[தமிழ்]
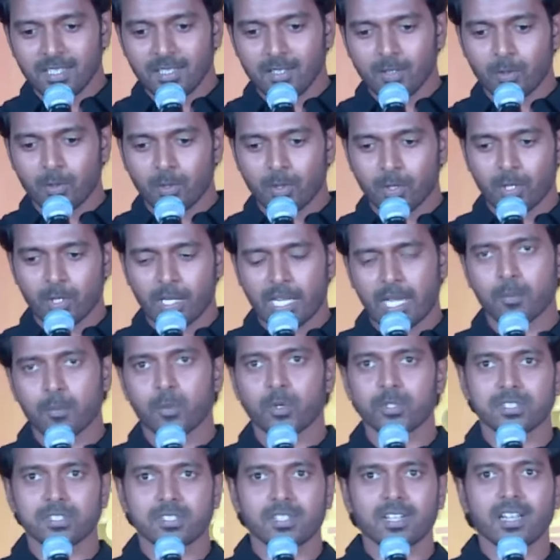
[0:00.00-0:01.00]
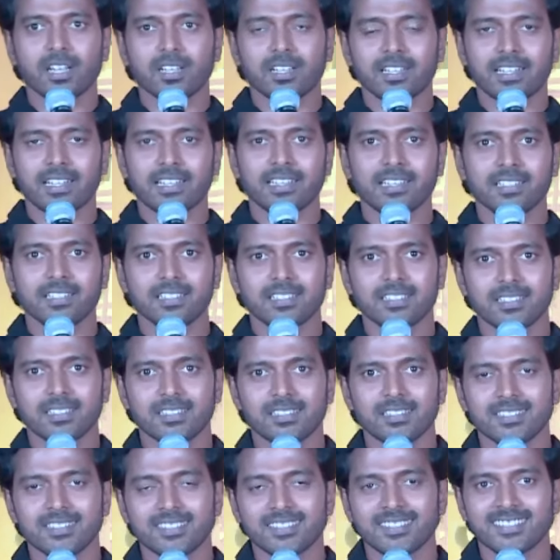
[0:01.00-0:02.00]
ஒரு ஒரு எமோஷ்னலான டே
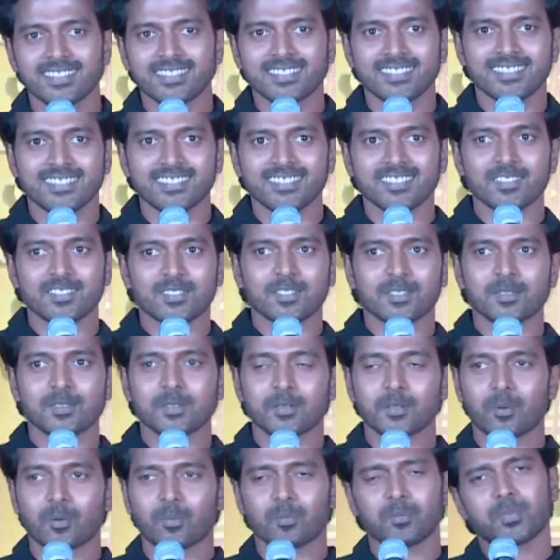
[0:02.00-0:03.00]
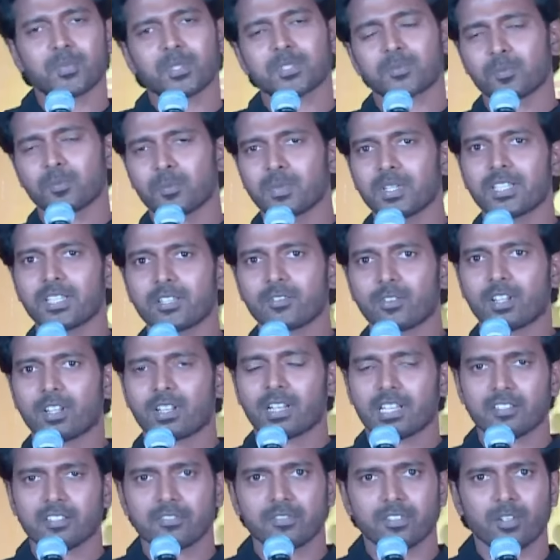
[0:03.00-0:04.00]
ரொம்ப ரொம்ப என்னோடய
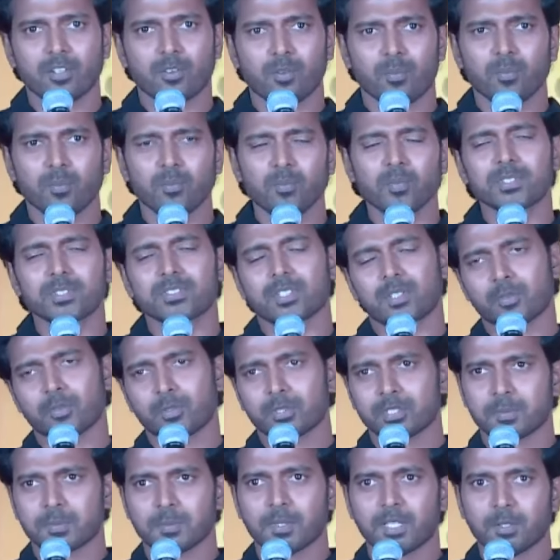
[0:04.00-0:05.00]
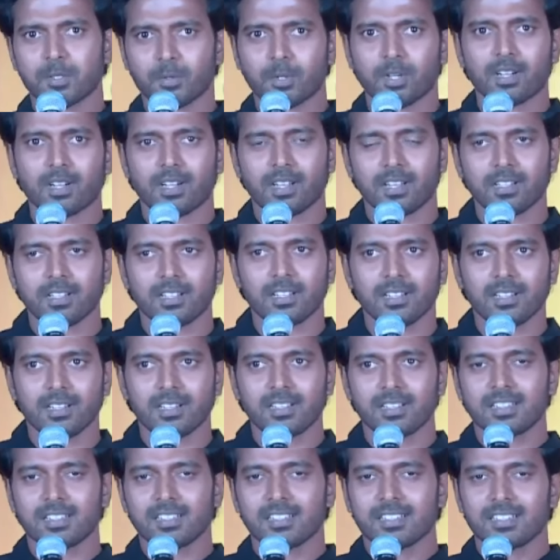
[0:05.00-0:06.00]
லைஃப்பில் ரொம்ப சந்தோஷமான ஒரு நாள்
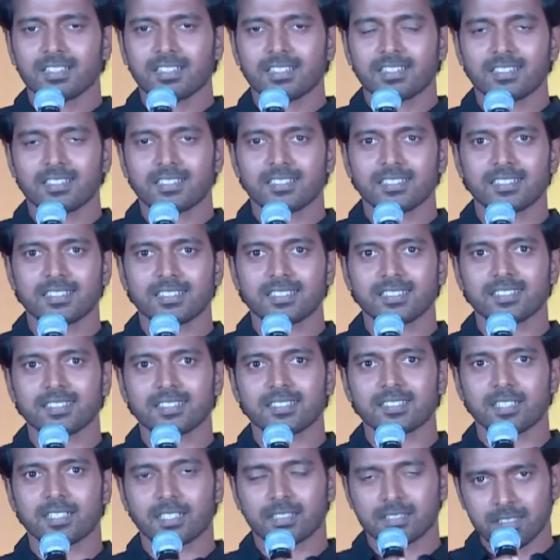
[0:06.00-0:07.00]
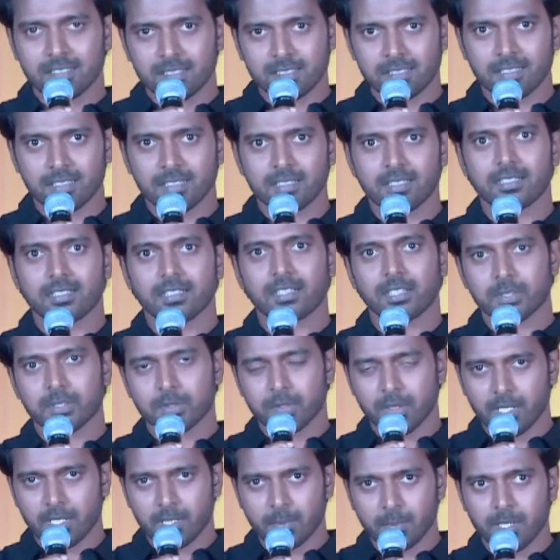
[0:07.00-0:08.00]
ரஜினி சார்
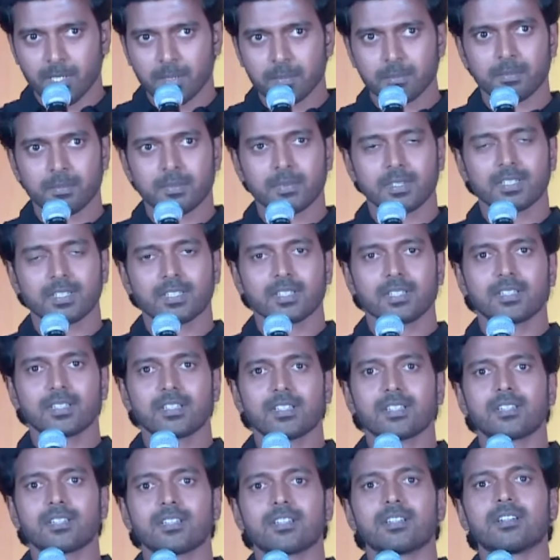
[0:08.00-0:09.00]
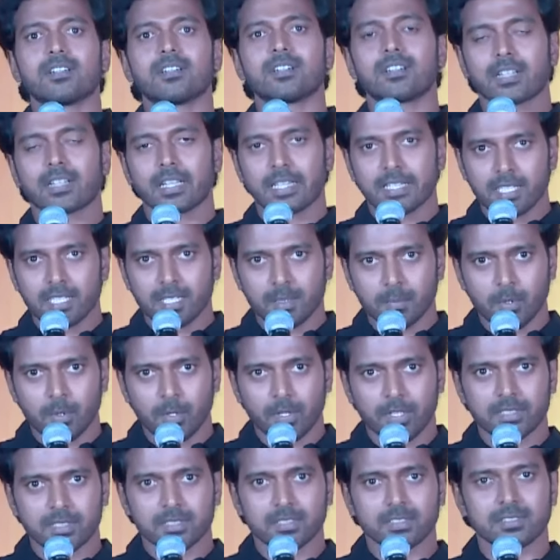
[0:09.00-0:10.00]
ஐஸ்வர்யா மேம் லைகா
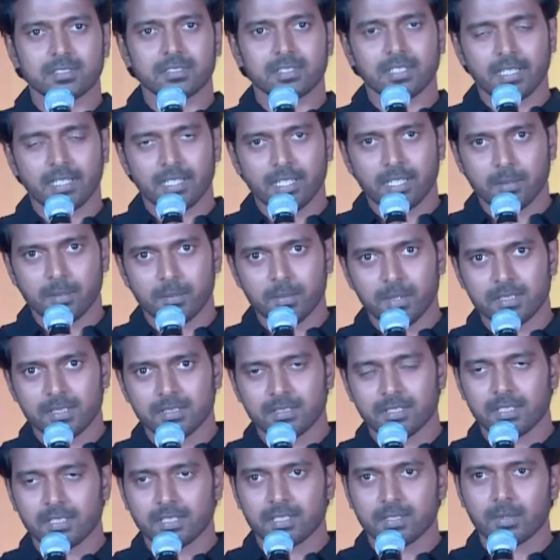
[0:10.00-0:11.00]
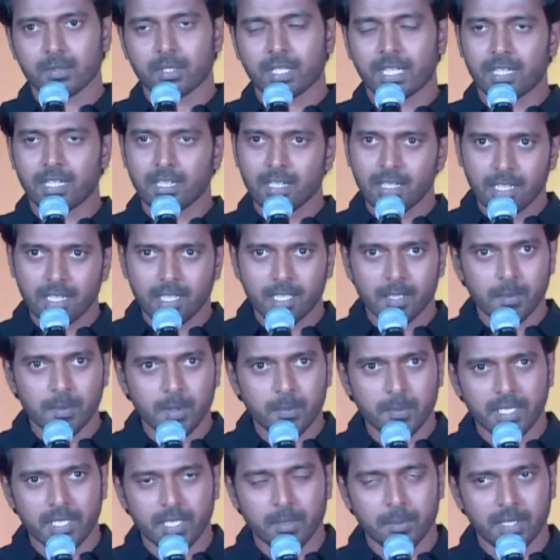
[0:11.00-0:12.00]
ப்ரொடக்ஷன்ஸ் ஏஆர் ரஹ்மான் சார் இவங்க எல்லாருக்குமே
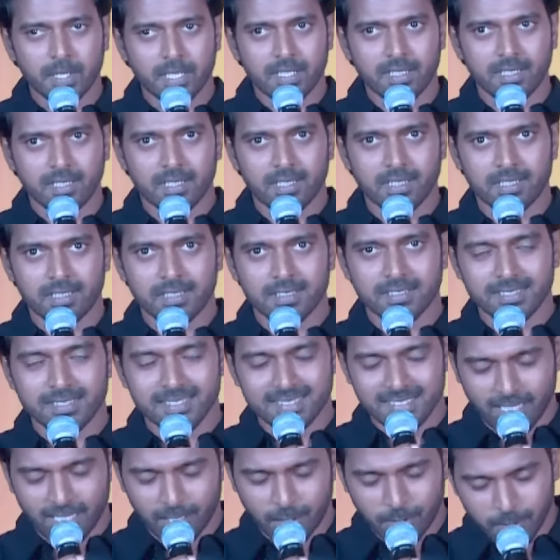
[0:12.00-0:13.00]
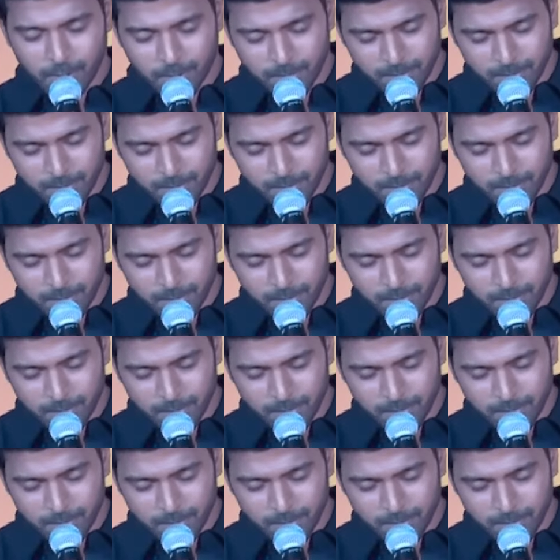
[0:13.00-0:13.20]
மிகப்பெரிய நன்றி தேங்க்யூ